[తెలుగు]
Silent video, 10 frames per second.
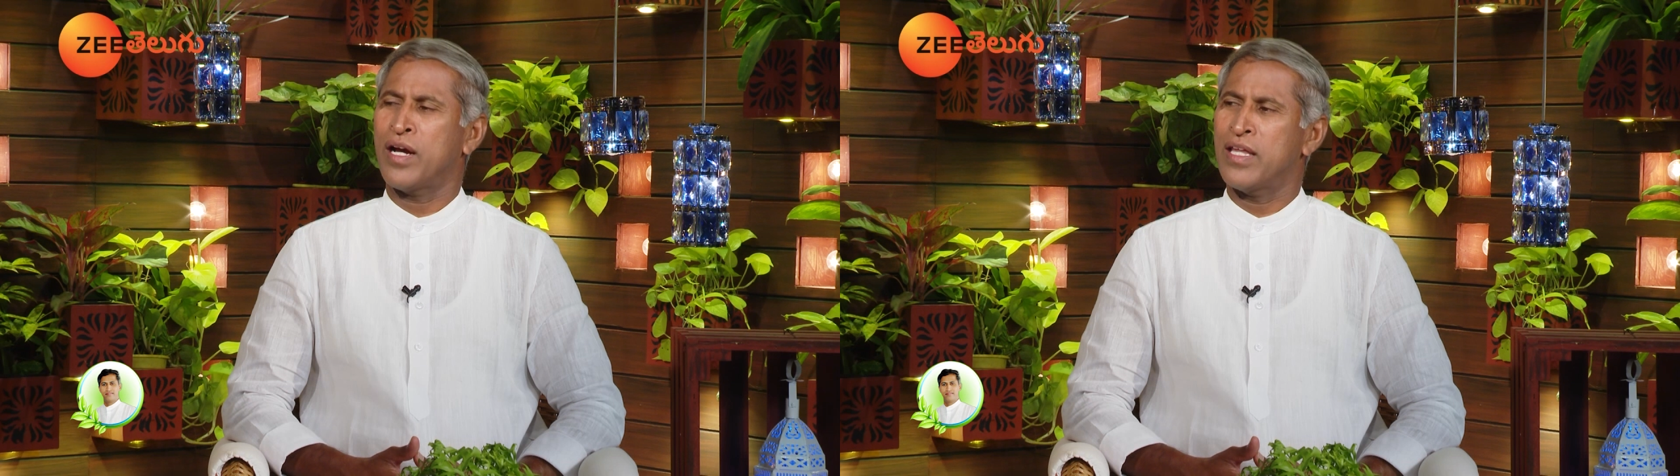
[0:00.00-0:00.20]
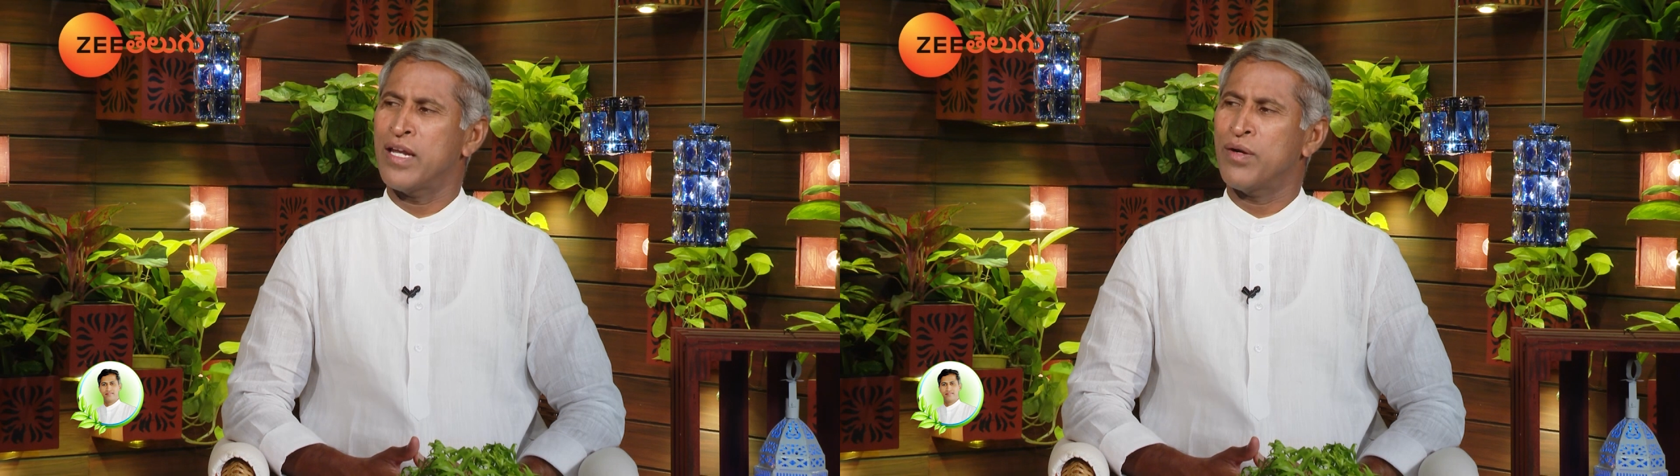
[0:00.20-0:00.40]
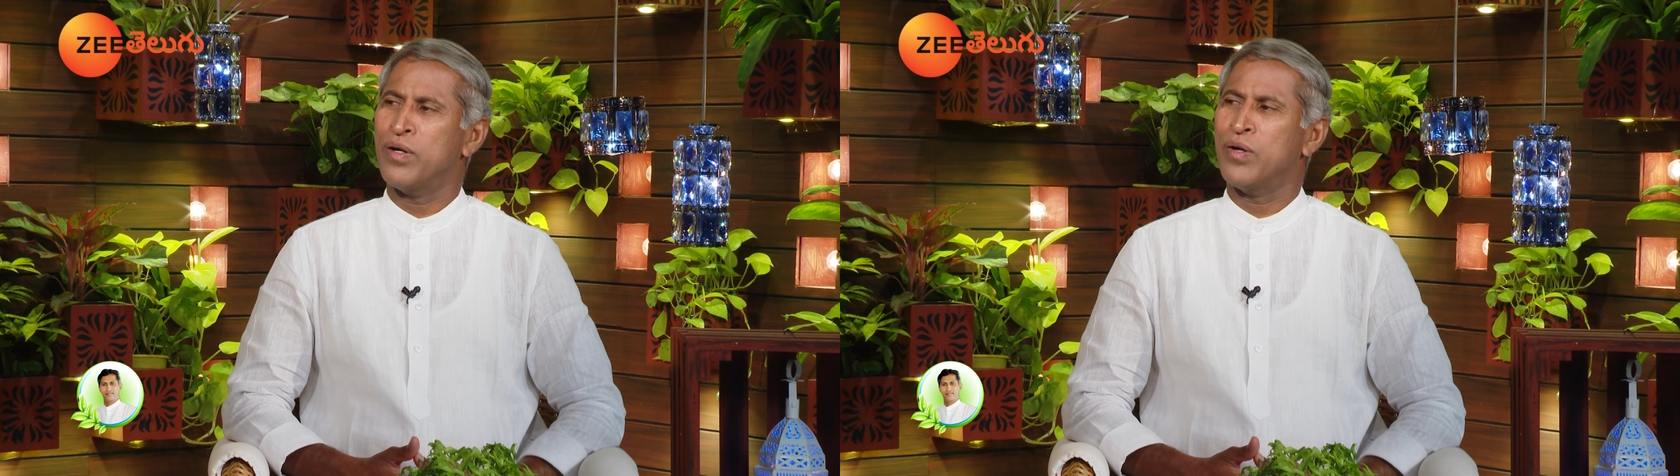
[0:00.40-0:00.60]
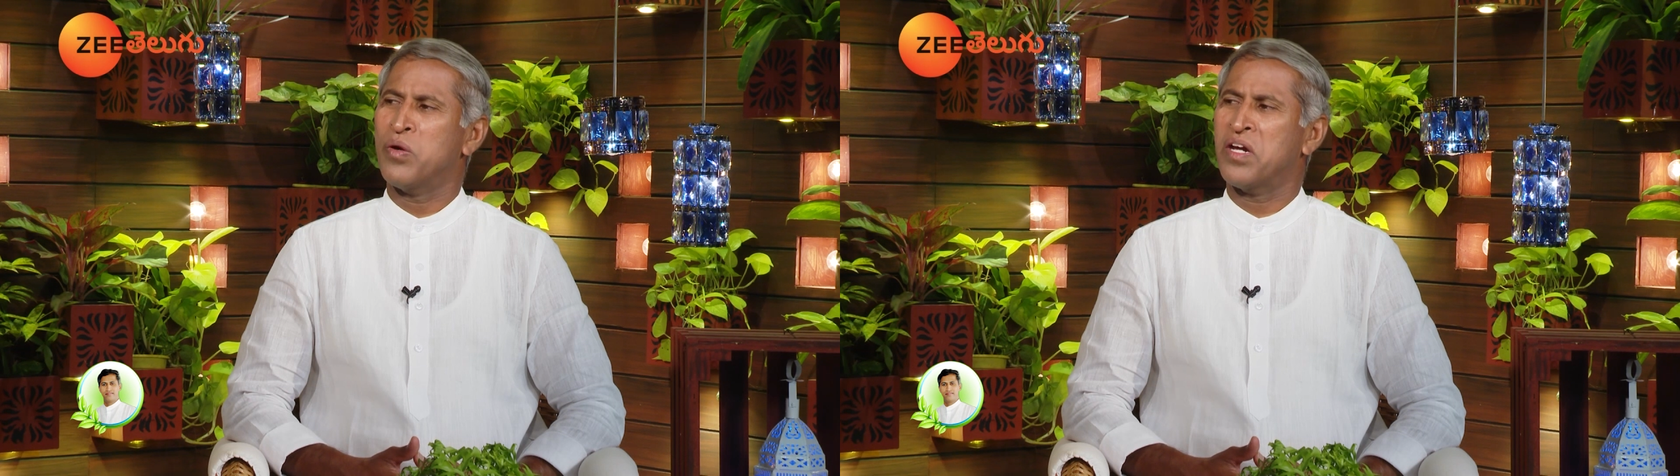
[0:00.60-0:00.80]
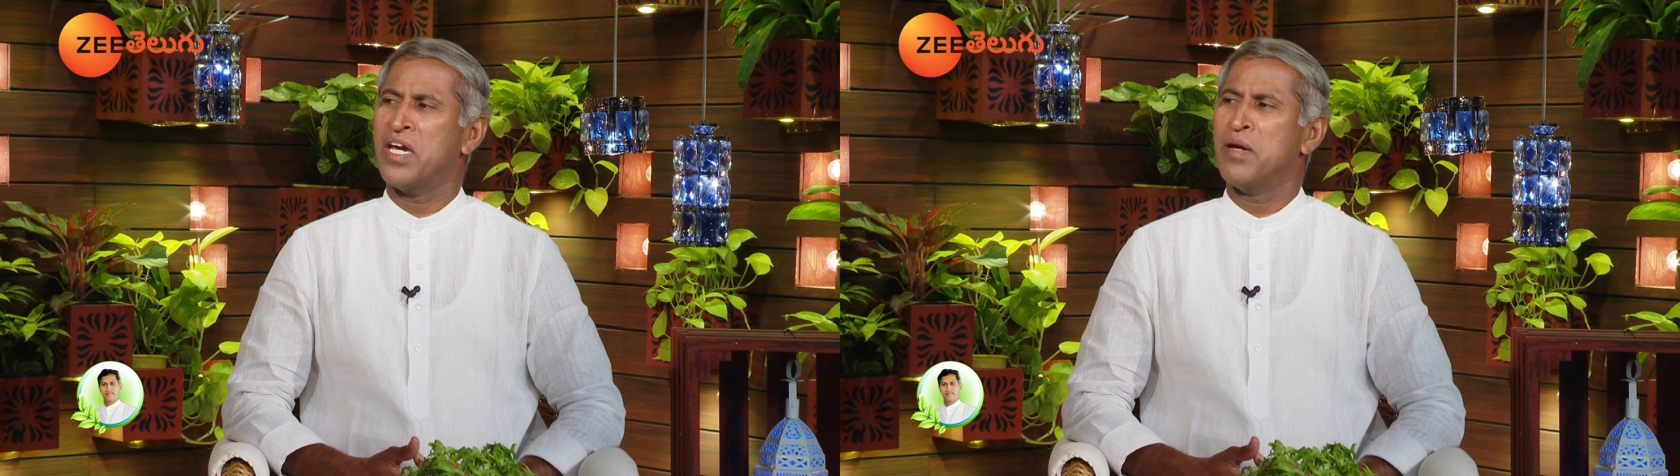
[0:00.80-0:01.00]
కదలకుండా
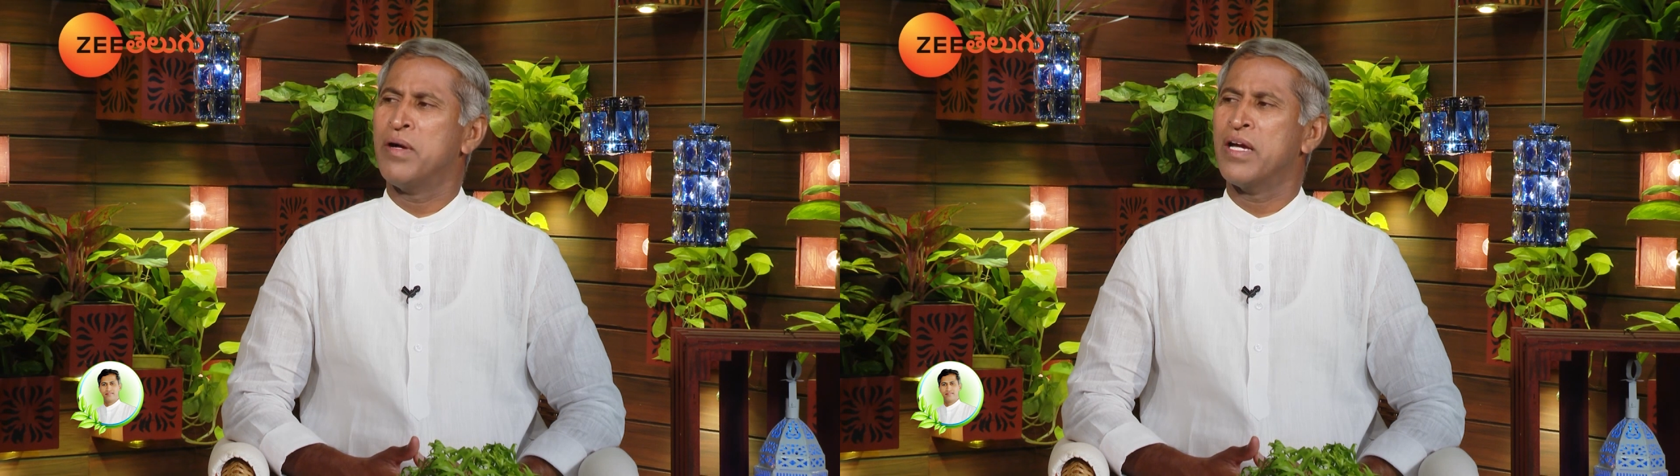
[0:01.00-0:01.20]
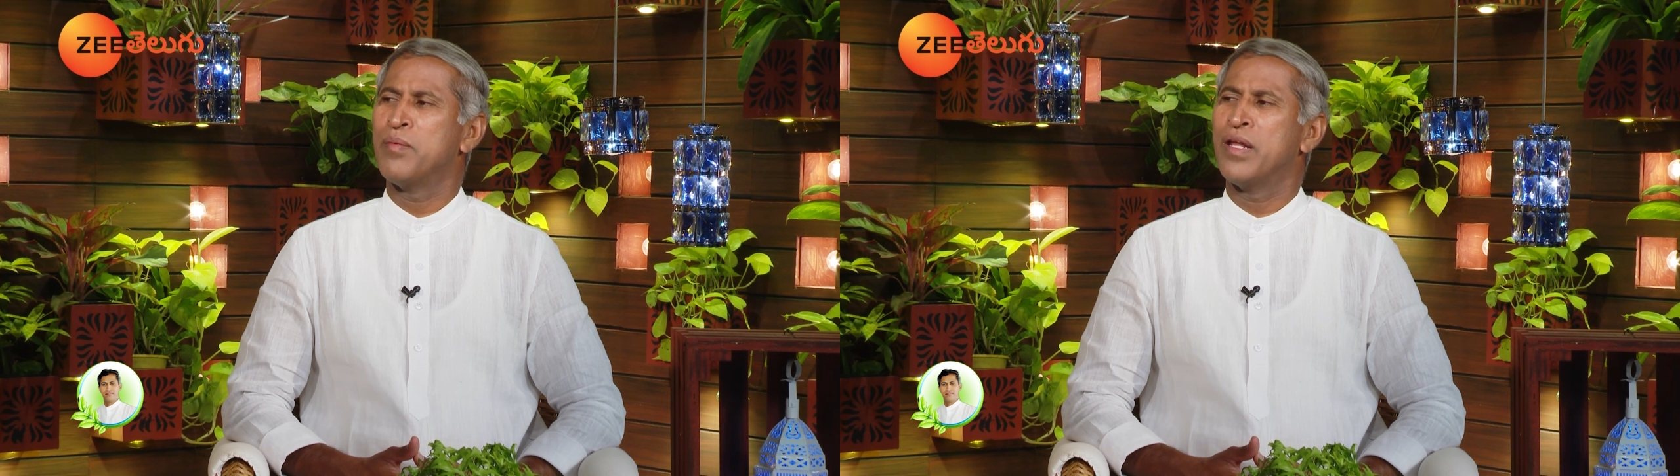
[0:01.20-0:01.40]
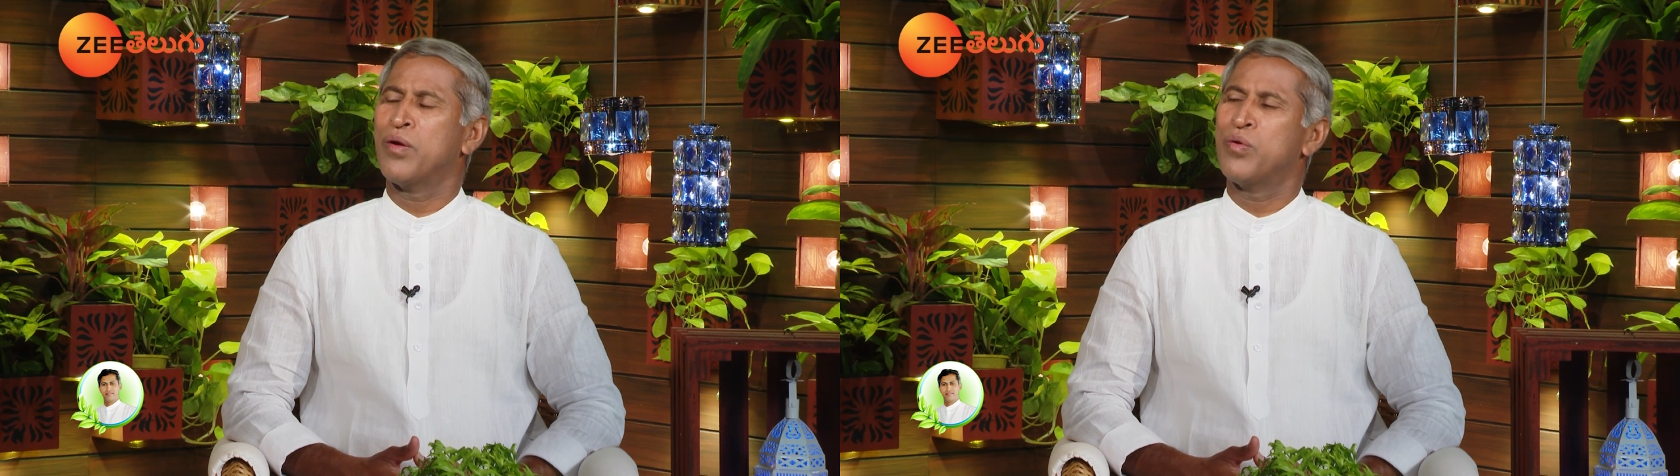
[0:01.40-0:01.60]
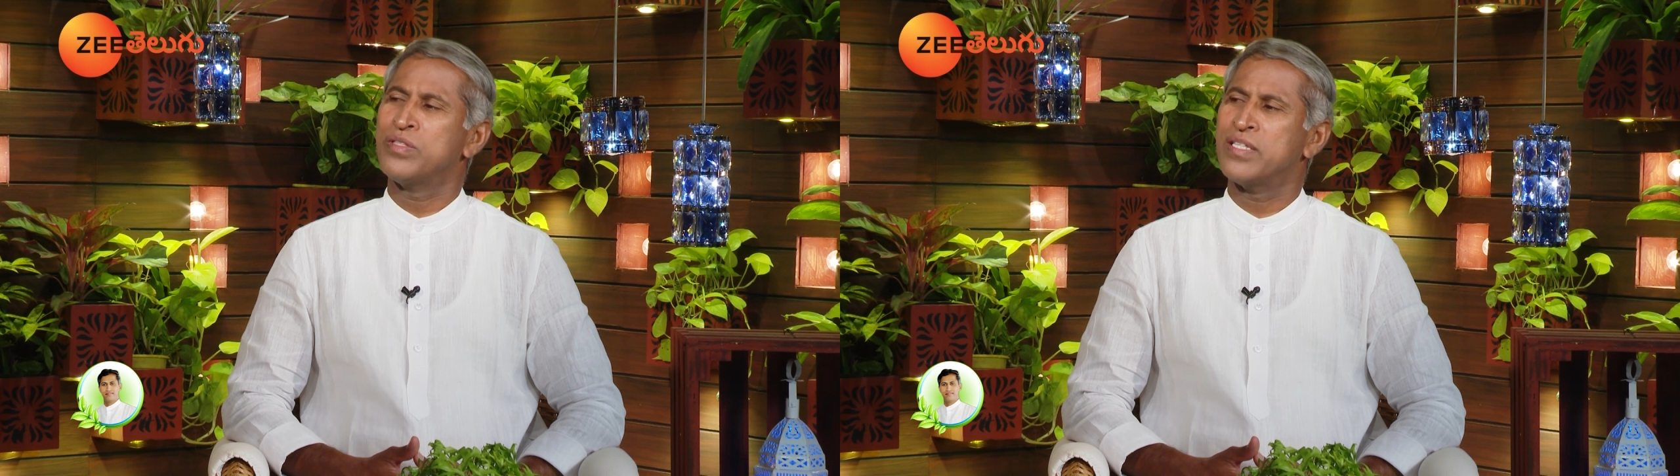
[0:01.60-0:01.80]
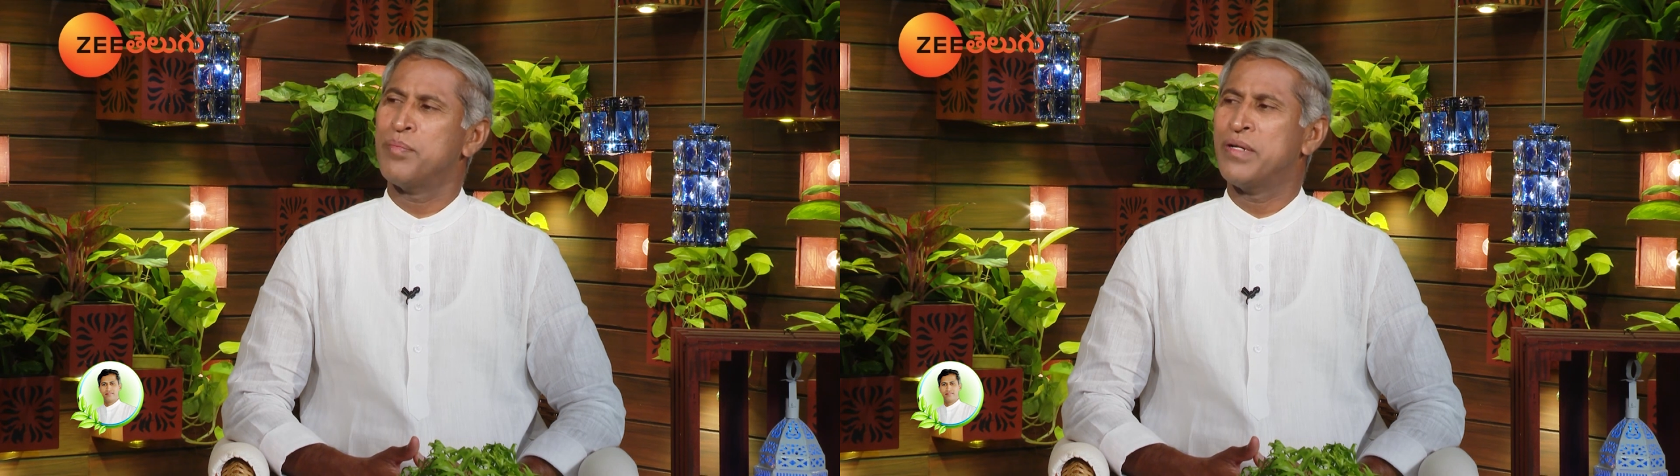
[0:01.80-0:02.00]
ఒకే భంగిమలో
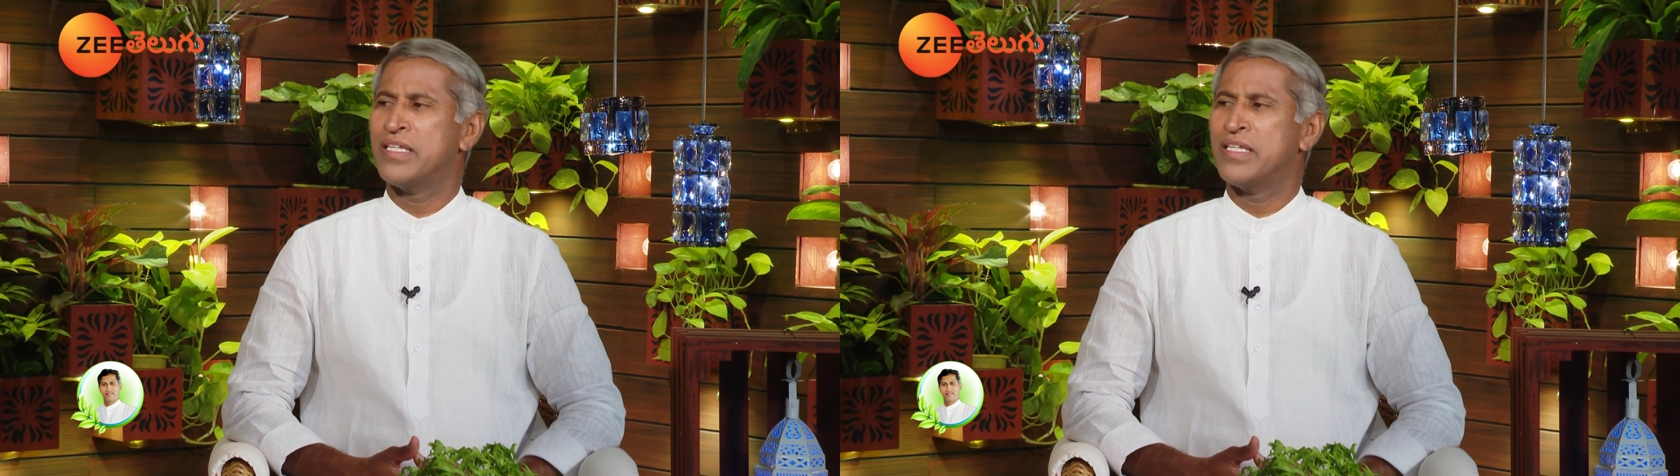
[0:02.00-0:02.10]
ఎక్కువసేపు